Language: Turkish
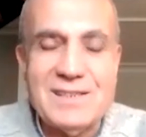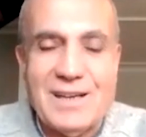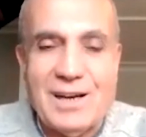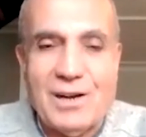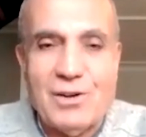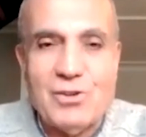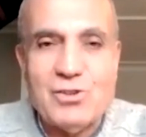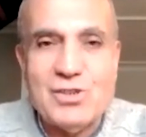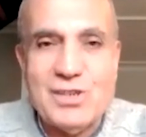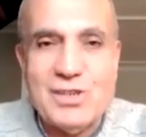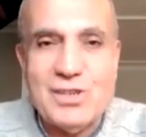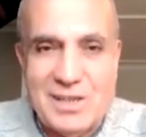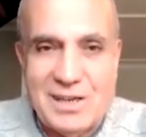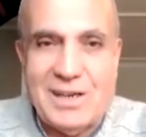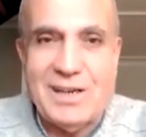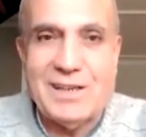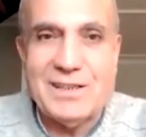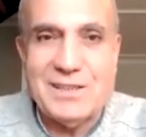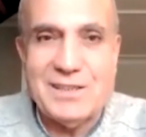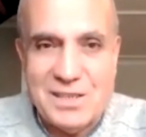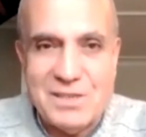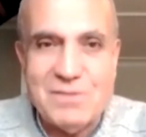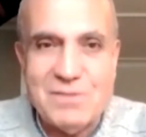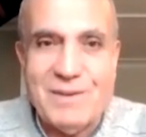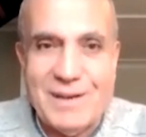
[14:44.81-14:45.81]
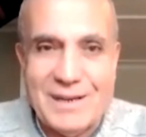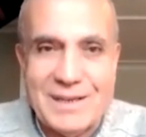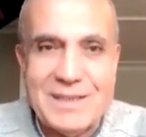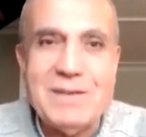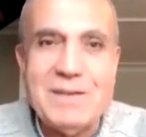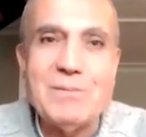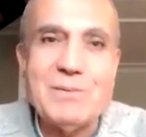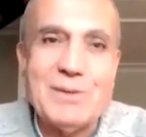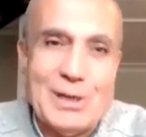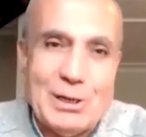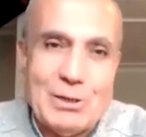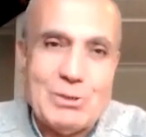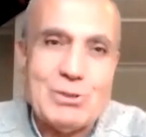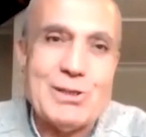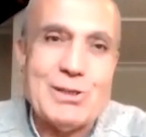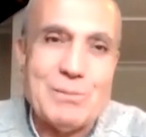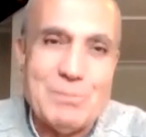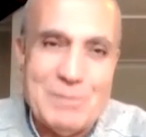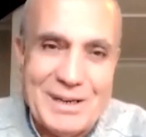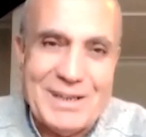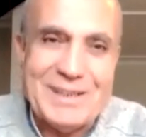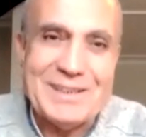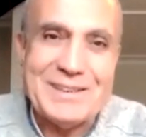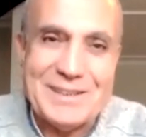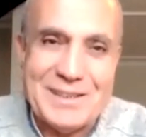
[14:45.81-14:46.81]
Daha önceki hayatınız var değil mi? Daha önceden
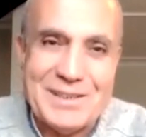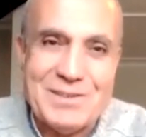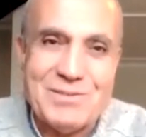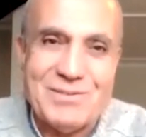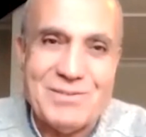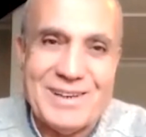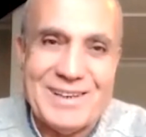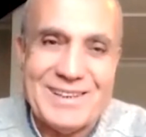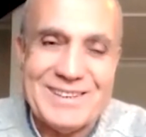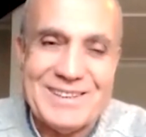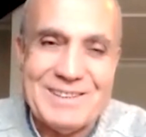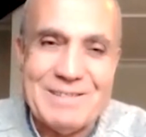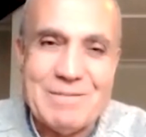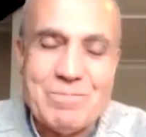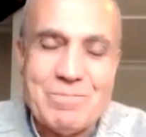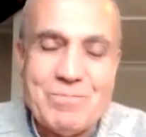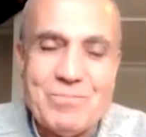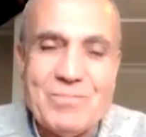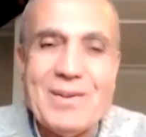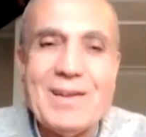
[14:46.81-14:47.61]
bir hayatınız vardı.